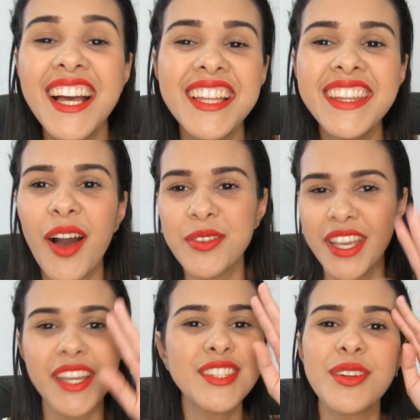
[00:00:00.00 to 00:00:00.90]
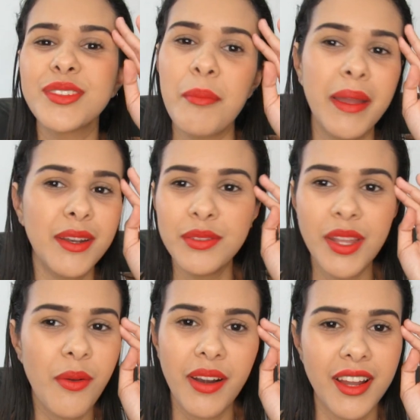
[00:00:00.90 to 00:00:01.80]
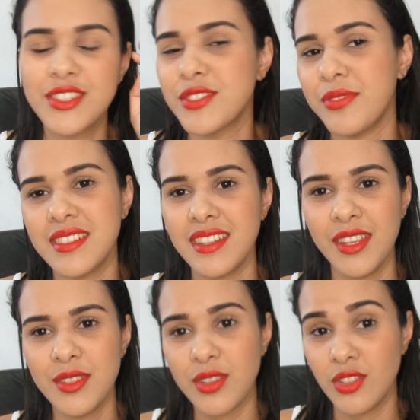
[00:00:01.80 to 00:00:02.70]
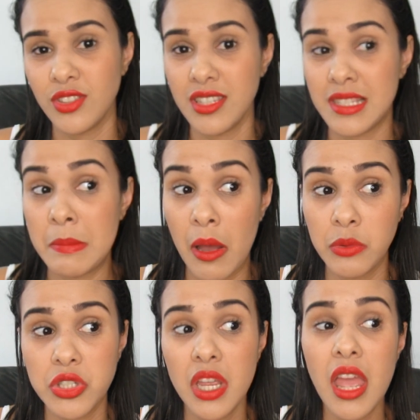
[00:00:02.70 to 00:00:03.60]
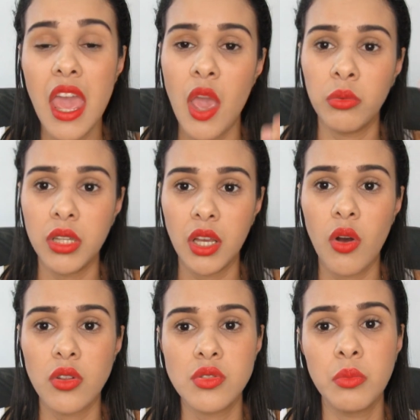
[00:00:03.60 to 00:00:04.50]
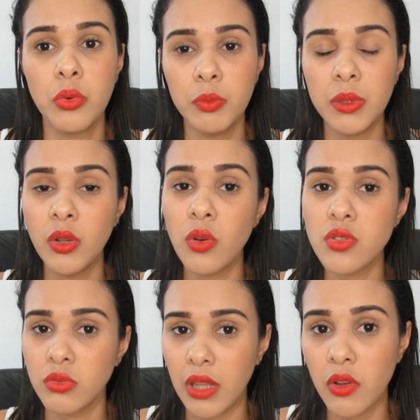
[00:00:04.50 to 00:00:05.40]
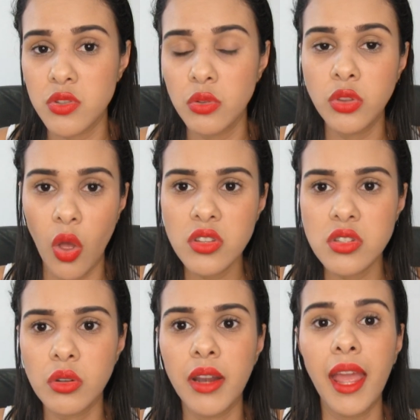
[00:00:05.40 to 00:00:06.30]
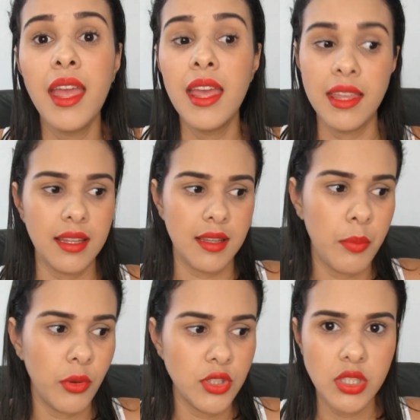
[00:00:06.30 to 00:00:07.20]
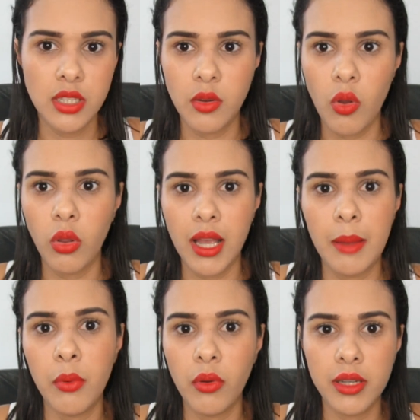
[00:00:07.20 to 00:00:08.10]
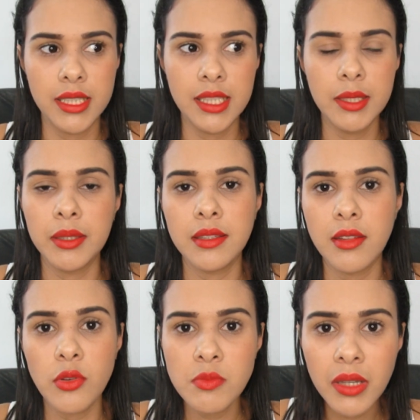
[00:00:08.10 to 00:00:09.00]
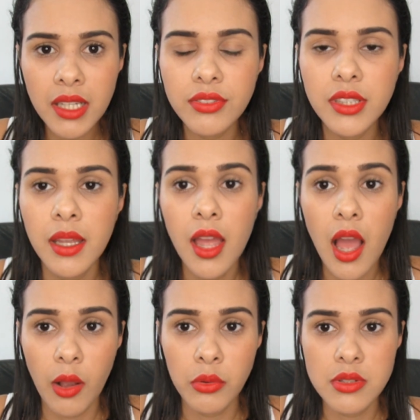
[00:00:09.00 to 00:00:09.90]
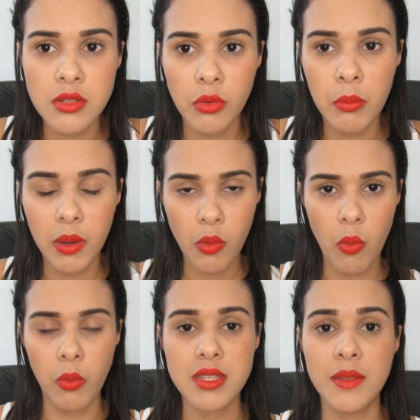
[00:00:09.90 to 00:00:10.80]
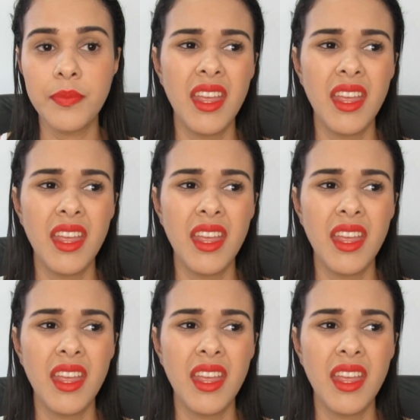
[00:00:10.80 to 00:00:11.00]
Não, gente, eu também não tenho coragem de fazer isso. Acho que esmalte é um negócio muito perigoso, um negócio tóxico, né? Que ela pode colocar a boca ali e Deus me livre acontecer alguma coisa.